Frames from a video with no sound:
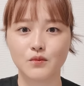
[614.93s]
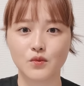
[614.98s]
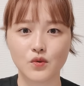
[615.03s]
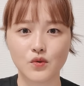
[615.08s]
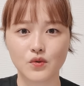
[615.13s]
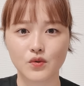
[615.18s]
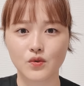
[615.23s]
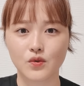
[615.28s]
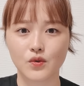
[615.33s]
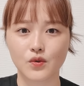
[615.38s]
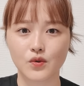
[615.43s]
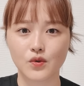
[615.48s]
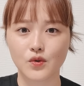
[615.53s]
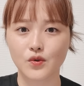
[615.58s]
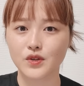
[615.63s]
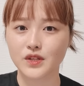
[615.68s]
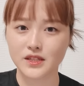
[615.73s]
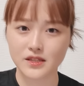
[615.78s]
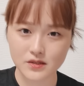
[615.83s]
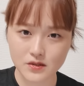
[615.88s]
もこう
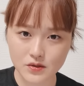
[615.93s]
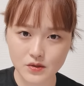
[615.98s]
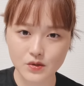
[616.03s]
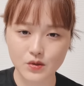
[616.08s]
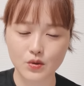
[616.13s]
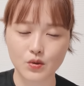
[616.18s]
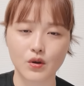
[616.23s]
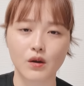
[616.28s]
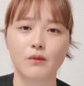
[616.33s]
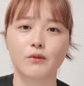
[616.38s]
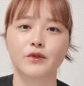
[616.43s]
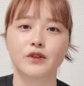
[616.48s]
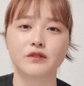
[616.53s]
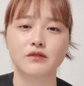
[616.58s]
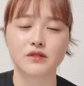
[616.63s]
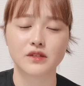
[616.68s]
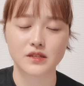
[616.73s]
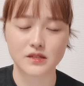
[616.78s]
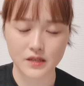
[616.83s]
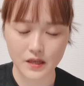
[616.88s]
浪人する人とかもい
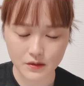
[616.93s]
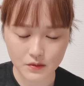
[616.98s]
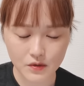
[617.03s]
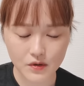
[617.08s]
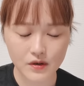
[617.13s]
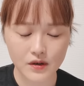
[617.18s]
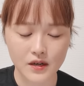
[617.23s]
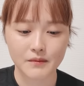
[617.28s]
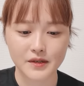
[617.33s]
るんですけど、